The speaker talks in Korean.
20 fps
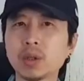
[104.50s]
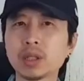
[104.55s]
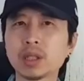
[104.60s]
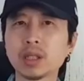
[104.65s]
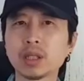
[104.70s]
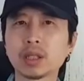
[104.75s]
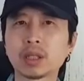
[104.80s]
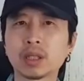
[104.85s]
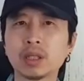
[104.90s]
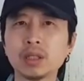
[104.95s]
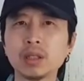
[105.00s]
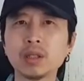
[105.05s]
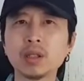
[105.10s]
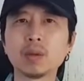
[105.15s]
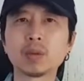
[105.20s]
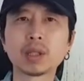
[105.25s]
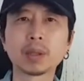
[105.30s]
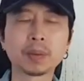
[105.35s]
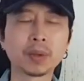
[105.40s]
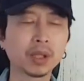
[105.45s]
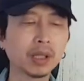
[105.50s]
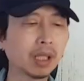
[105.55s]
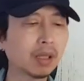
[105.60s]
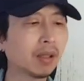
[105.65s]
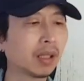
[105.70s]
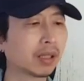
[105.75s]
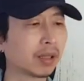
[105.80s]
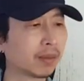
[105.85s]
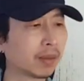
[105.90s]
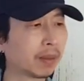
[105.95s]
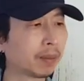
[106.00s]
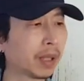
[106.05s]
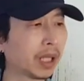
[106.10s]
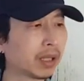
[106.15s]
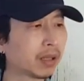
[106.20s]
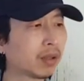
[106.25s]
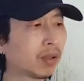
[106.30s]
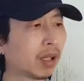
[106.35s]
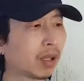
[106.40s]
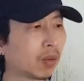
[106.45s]
게 훨씬 긁는 것보다 편할 것 같습니다.
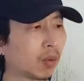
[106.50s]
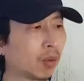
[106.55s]
빠를 것